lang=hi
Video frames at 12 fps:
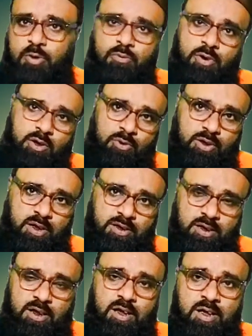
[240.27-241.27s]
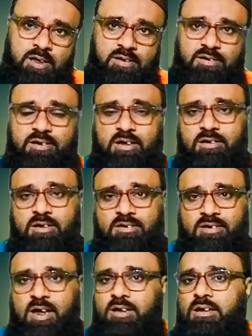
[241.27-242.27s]
को फॉलो करते हैं जिसके अंदर
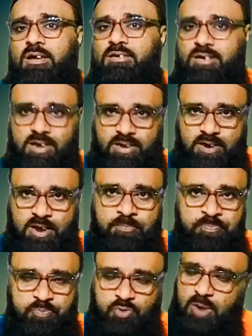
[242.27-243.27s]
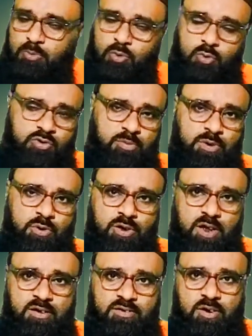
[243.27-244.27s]
शांति ही शांति है तो आप लोगों से मैं
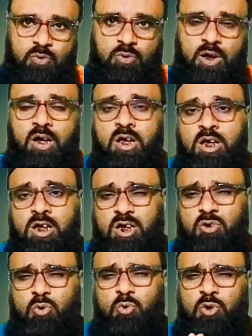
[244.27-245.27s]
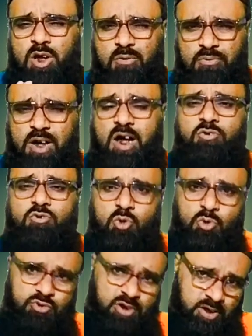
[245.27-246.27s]
गुजारिश करूँगा कि जो खुराफात
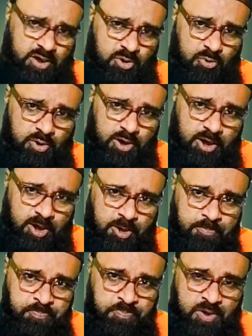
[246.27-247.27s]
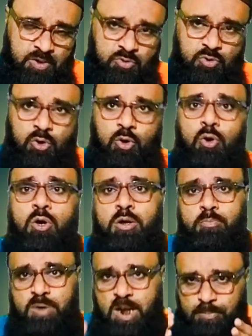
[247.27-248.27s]
जुलूस के अंदर हो रहे हैं जो
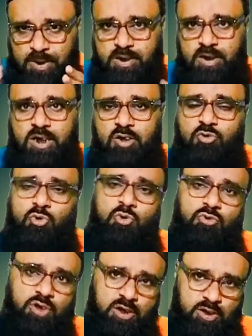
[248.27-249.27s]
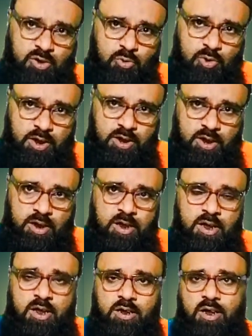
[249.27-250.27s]
बेपर्दगी जुलूस के अंदर हो रही है
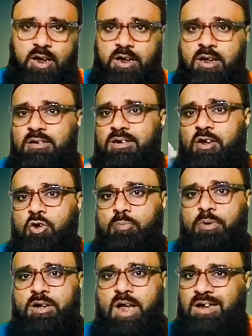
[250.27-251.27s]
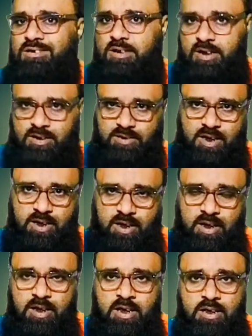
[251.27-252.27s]
कहीं डीजे के ऊपर डांस किया जा रहा
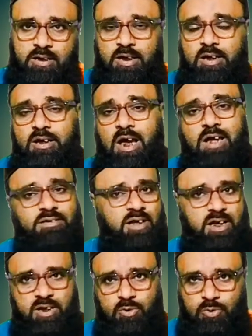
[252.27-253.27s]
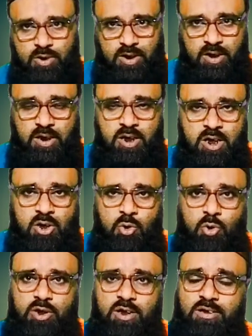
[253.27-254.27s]
है कहीं नाच गाने हो रहे हैं
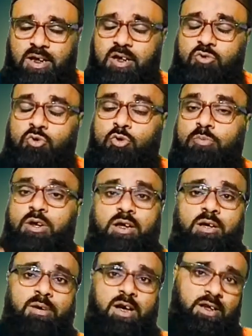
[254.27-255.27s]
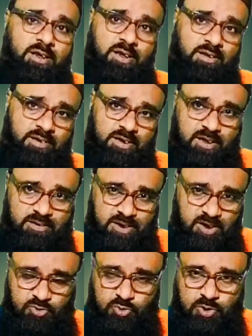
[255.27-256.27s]
लोग न जाने झूमने के बहाने कैसे कैसे
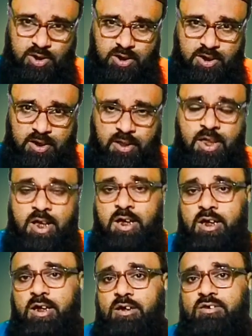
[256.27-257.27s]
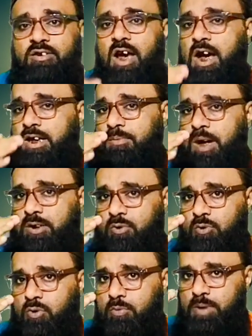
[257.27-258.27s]
डिस्को करते हैं इन सारी
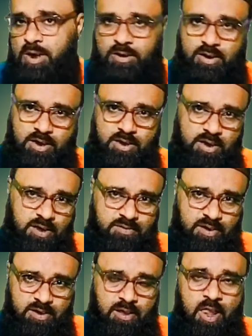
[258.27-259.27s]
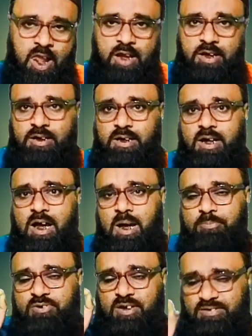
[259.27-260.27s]
बातों को बंद कर देना चाहिए अगर
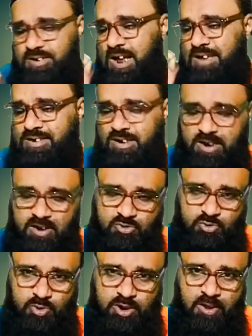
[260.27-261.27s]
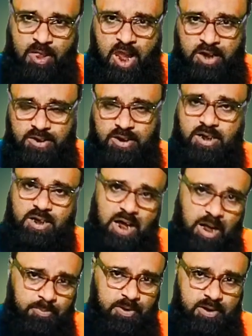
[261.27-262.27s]
आप सच्चे आशिक रसूल है अगर
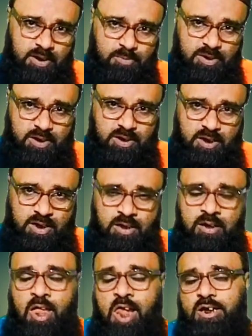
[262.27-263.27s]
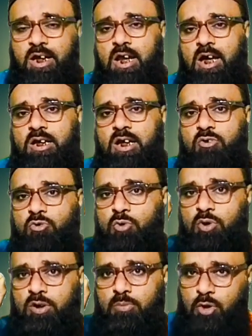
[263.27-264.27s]
आपके दिल में यकीनन अल्लाह के
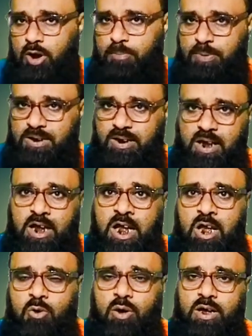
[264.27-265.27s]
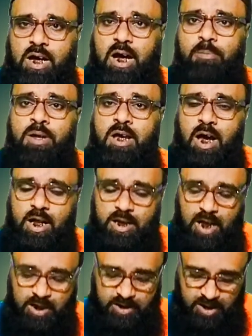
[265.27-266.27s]
रसूल की मोहब्बत है और आप
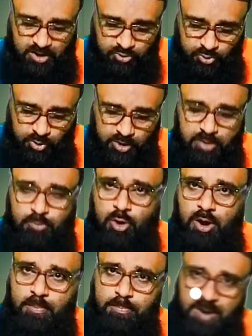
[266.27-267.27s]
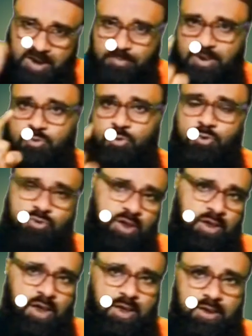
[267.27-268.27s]
अल्लाह के रसूल की मोहब्बत में जुलूस
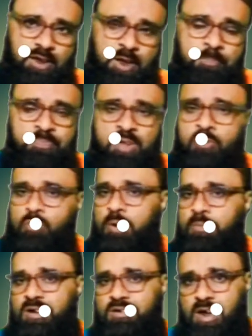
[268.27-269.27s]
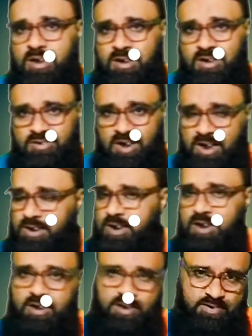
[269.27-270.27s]
निकालते हैं तो हमें चाहिए
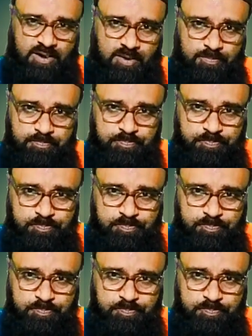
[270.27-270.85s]
सादगी के साथ